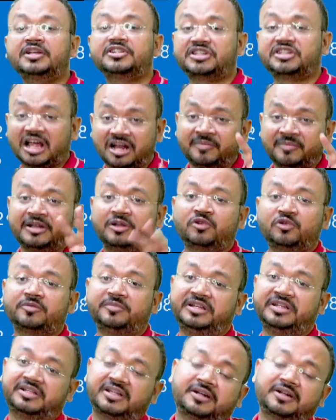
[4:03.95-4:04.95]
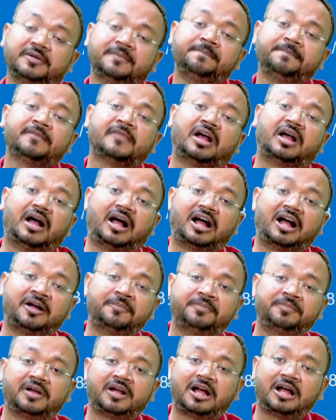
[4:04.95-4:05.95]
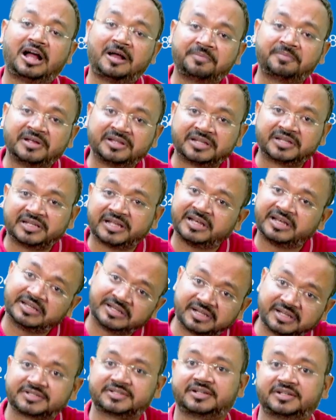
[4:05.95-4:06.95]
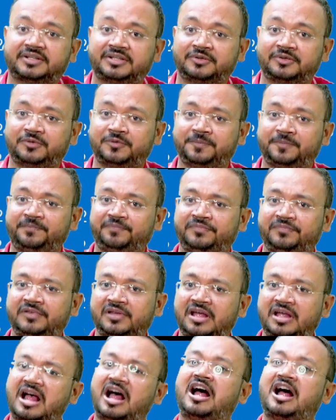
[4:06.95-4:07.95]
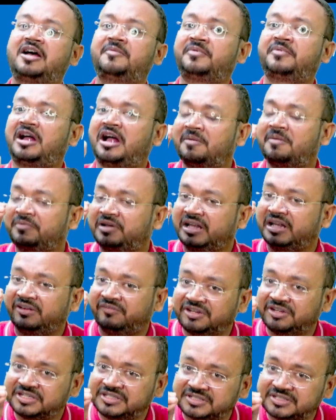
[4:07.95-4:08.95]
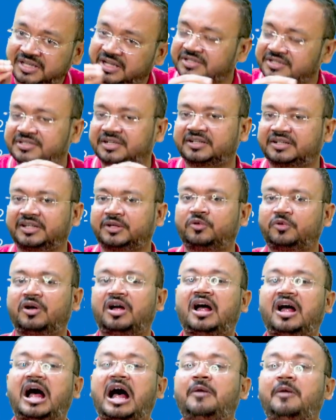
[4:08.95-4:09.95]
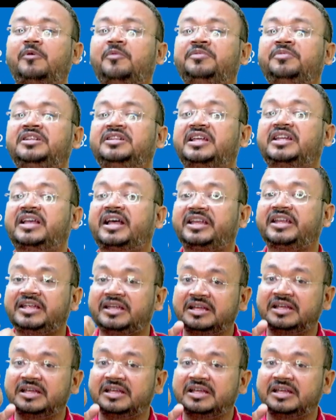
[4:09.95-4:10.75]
चार महीनों के भीतर आप आपकी तैयारी कर सकते हो आप आपके रिविजन कर सकते हो आप अपनी तैयारी